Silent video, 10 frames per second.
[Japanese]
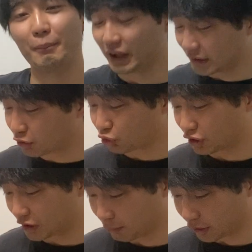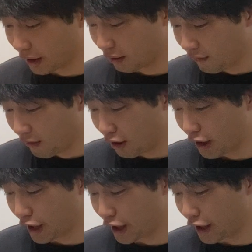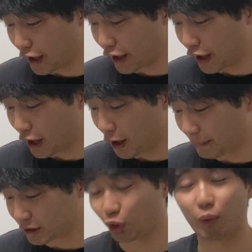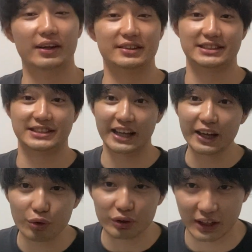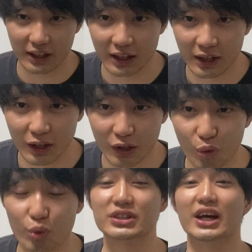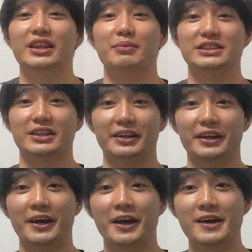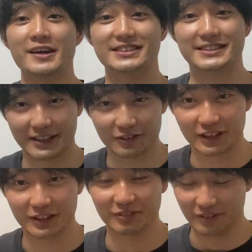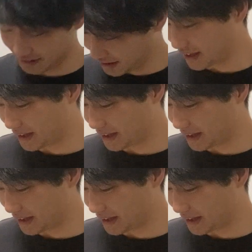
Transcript: まあなんといってもね、えー、まあ今日はゼロに抑えてますからね。ゼロに。は